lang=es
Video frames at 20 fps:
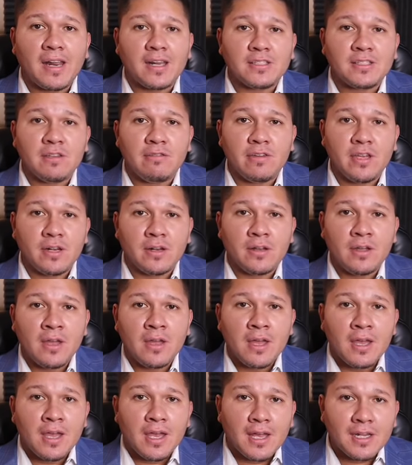a recibir
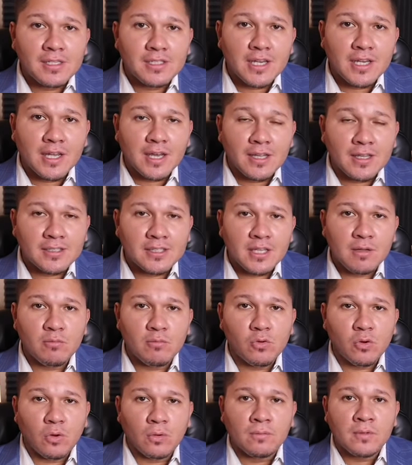el cheque de
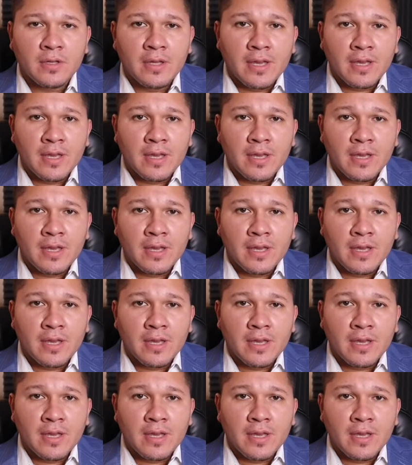estímulo.